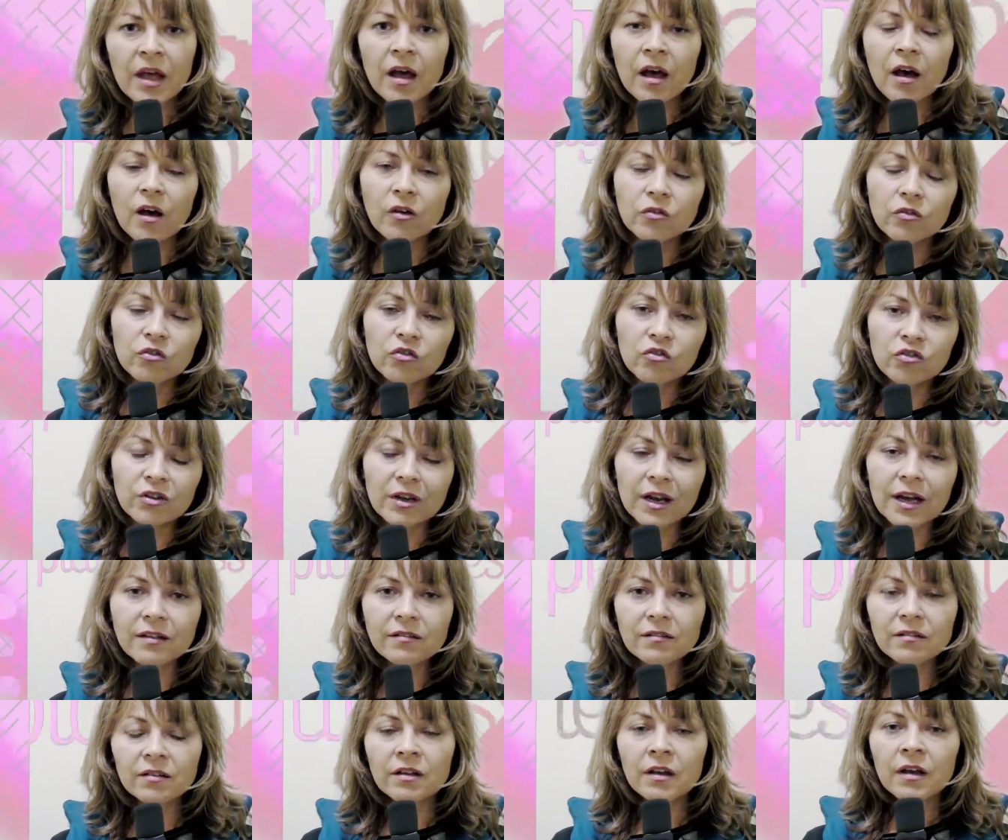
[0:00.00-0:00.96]
Also
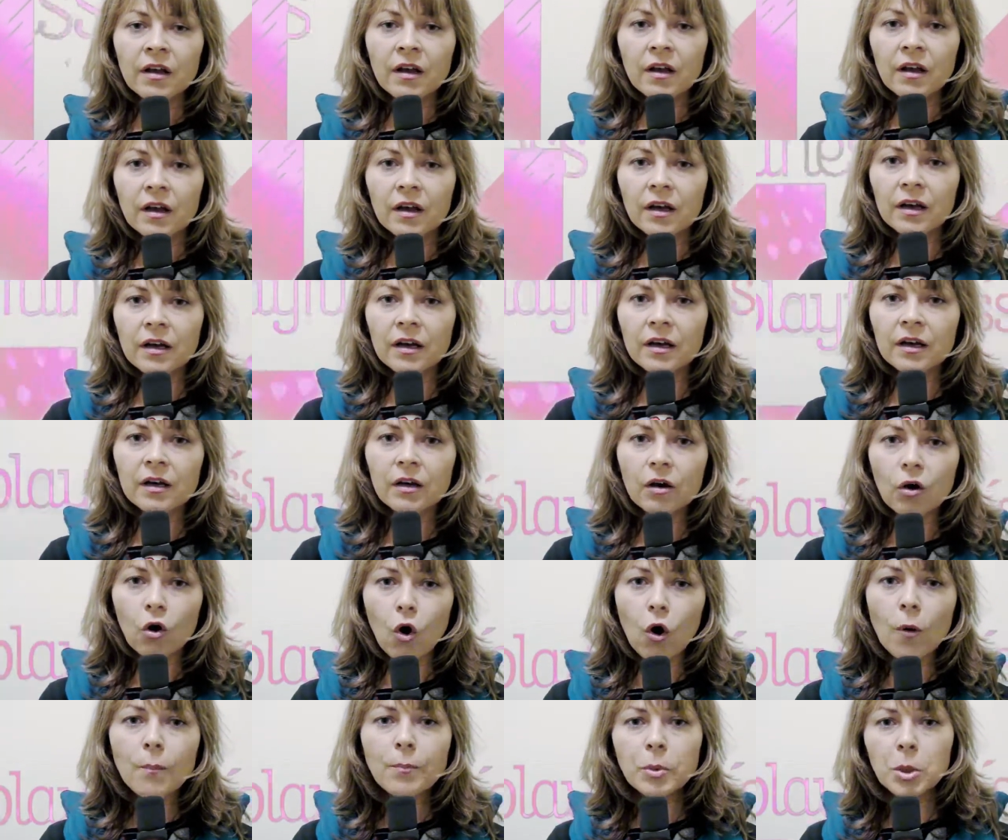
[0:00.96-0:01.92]
statt äh,
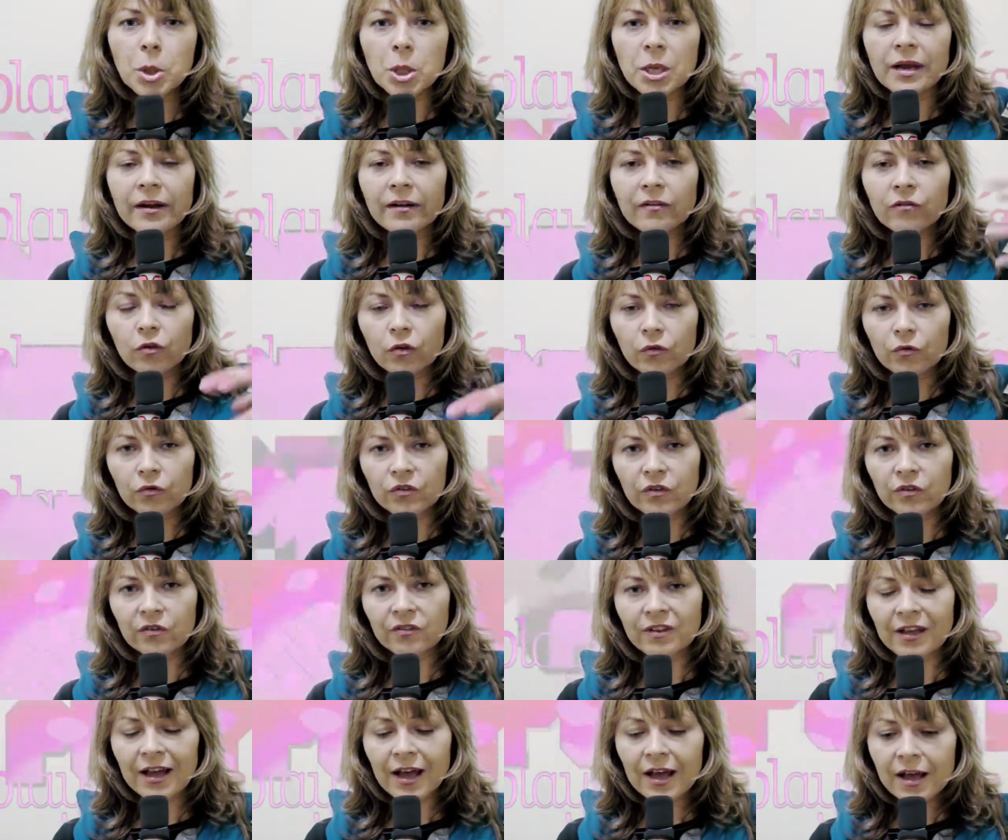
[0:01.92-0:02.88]
Objects of
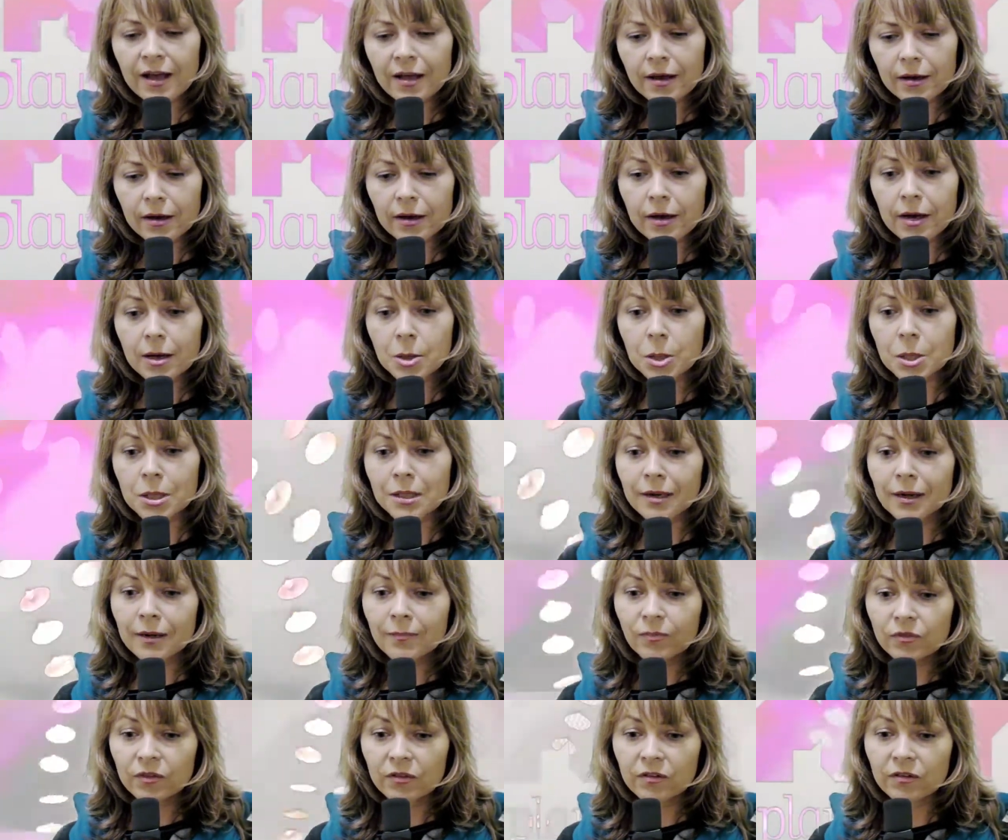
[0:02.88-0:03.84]
Desire,
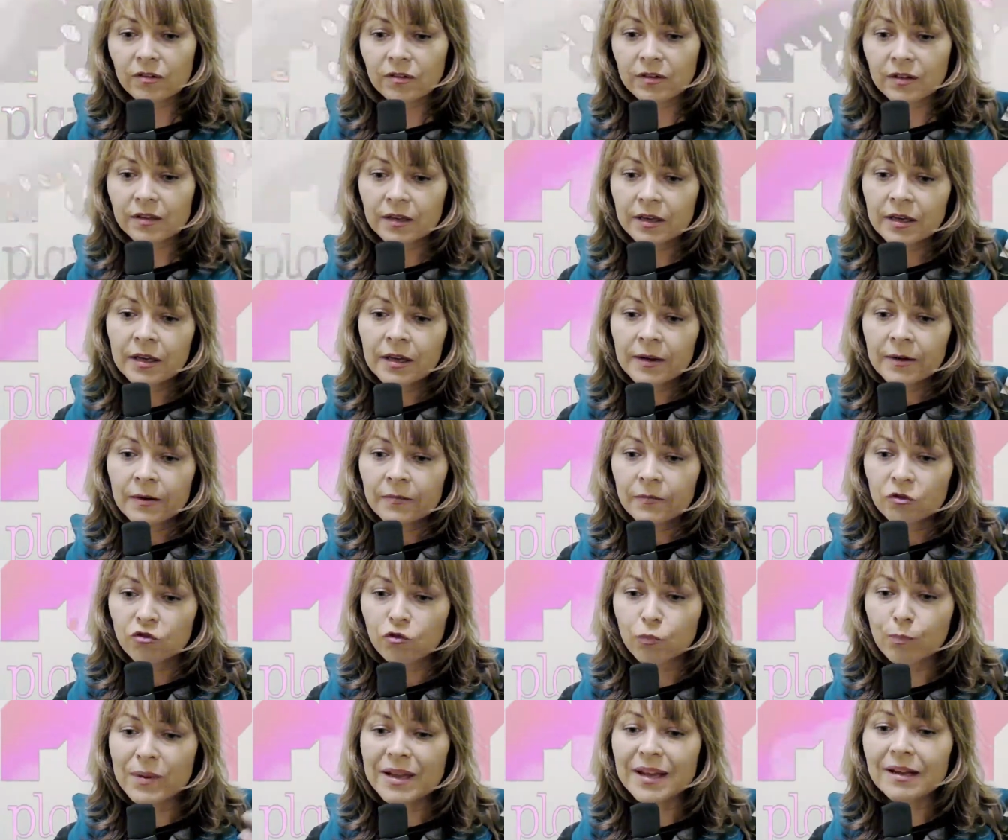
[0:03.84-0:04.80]
anstatt dass die
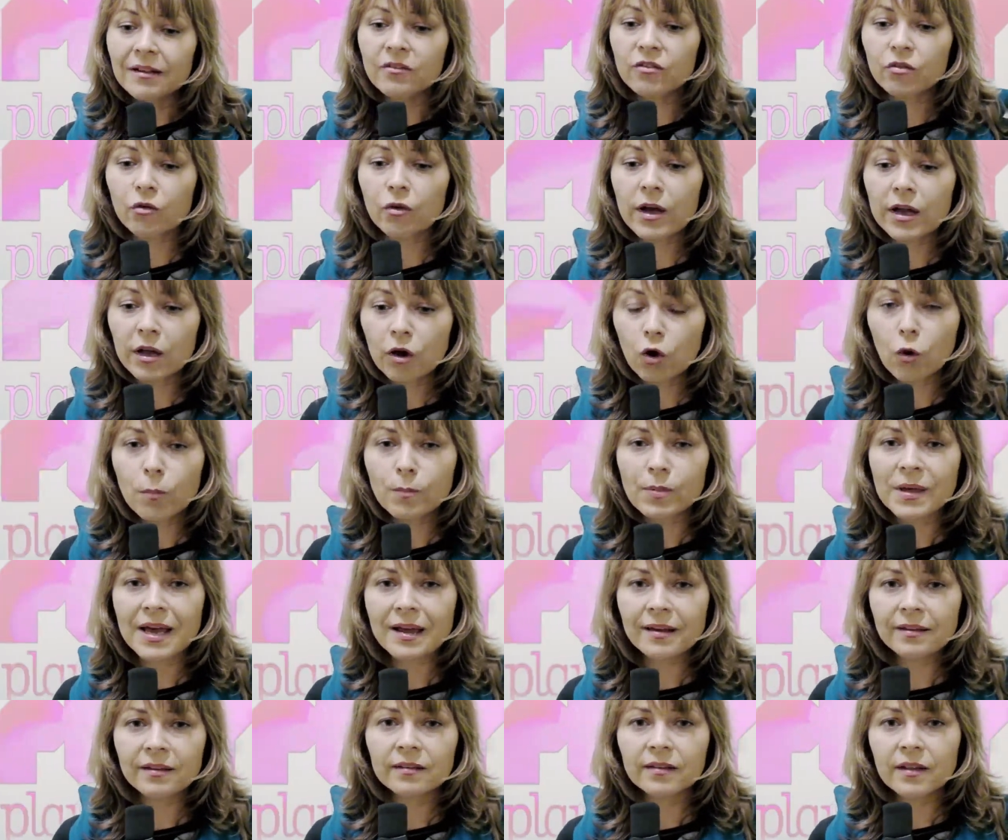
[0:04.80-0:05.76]
Spielzeuge
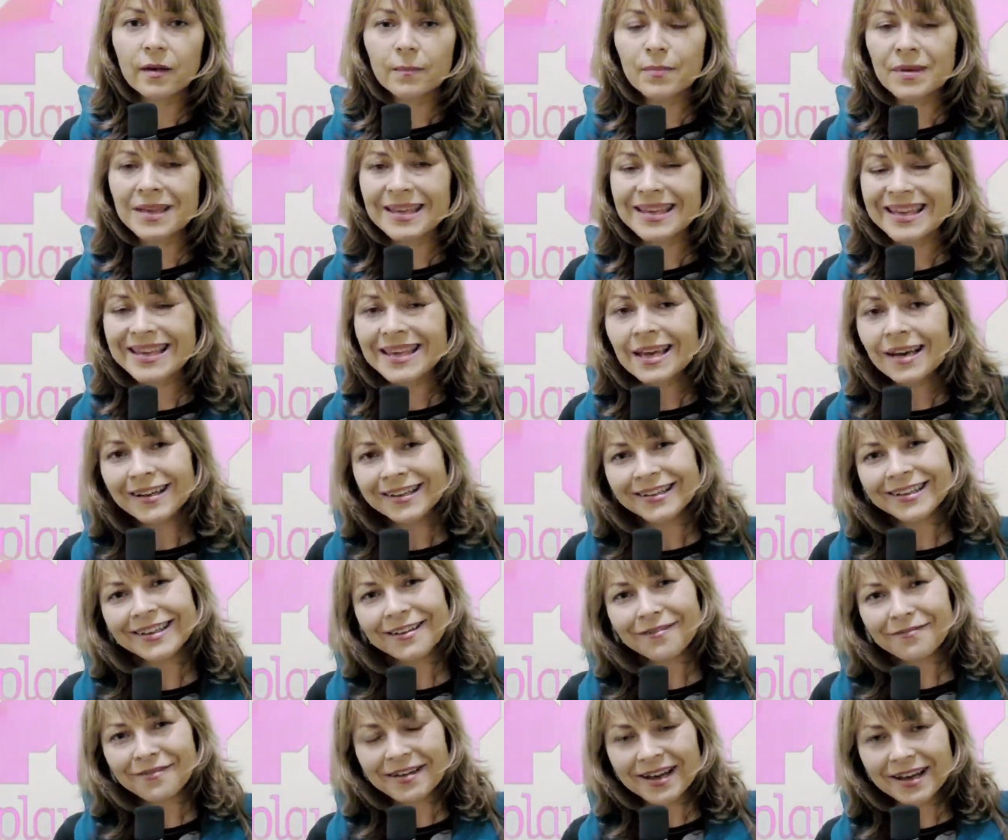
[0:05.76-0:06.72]
Objekte der
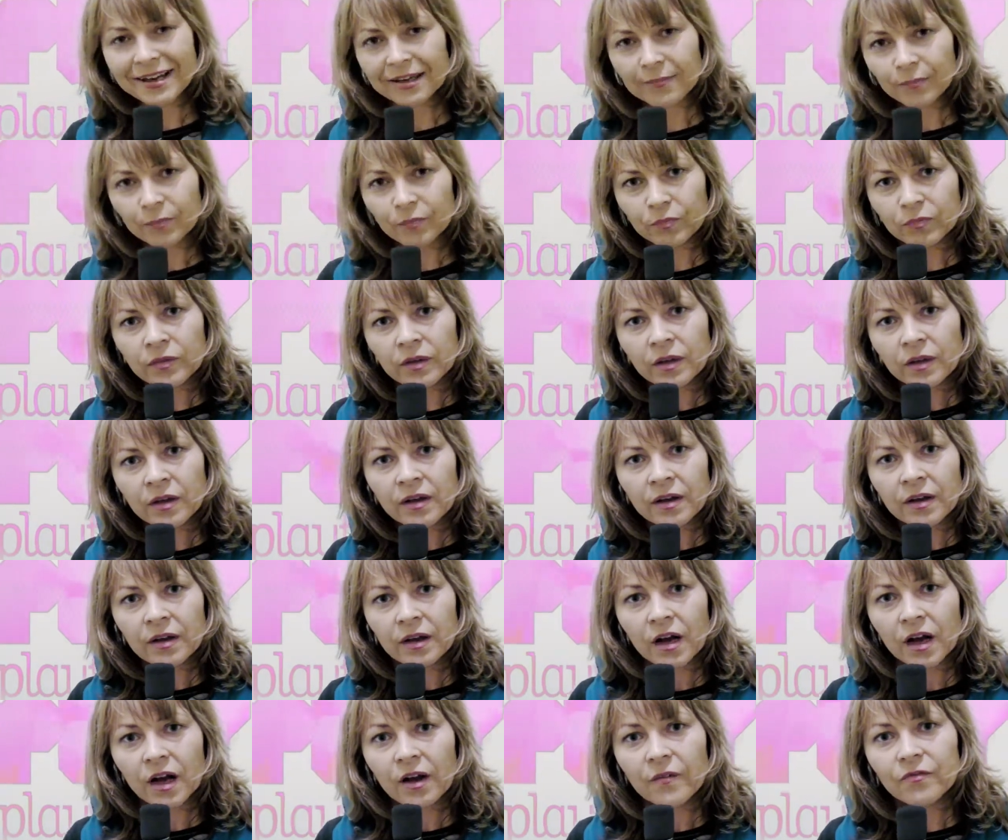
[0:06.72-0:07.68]
Begierde werden,
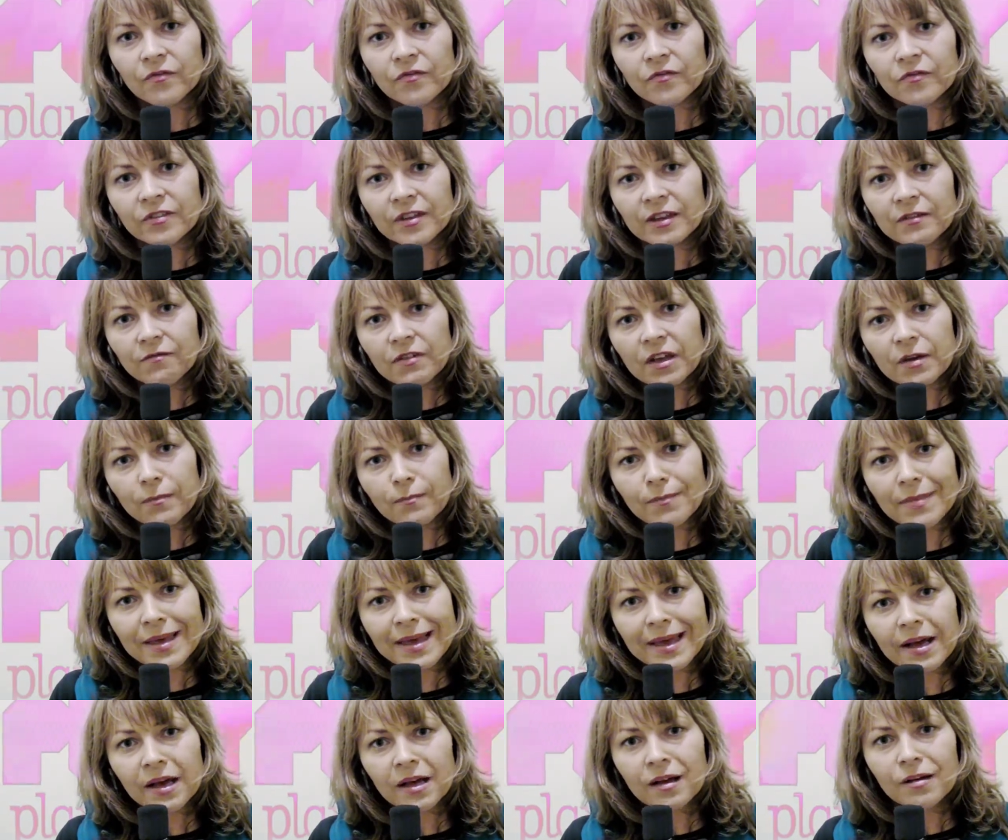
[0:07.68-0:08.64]
haben sie sind wir
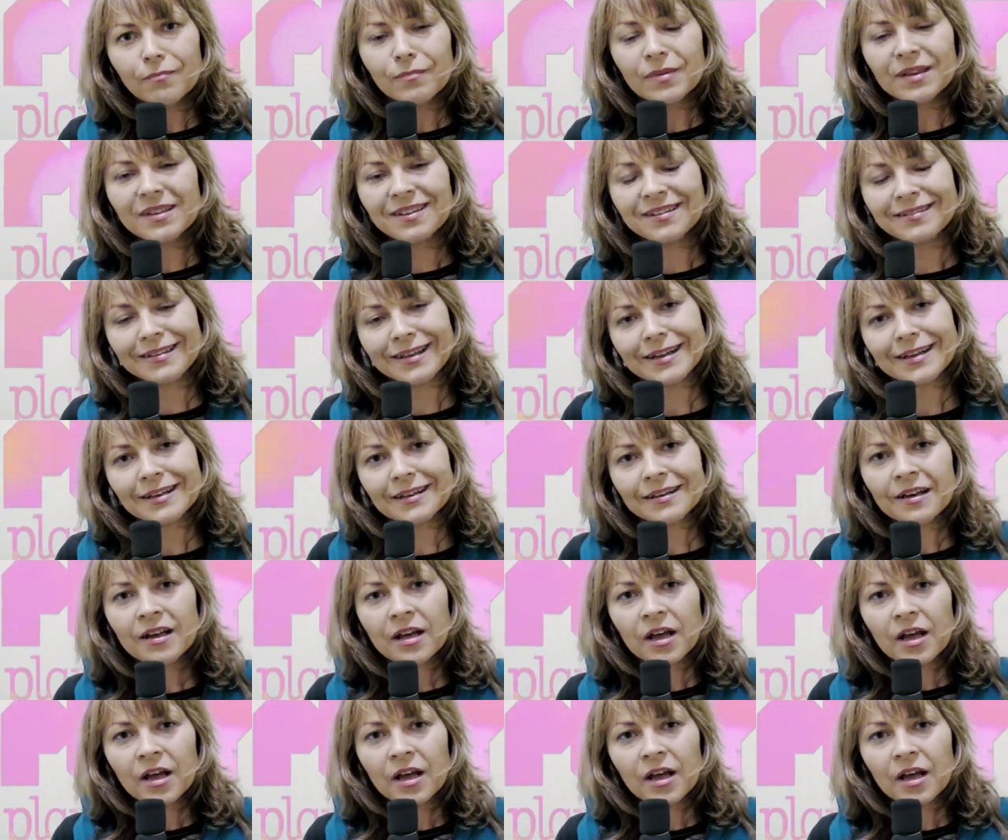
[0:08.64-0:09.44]
mehr mit den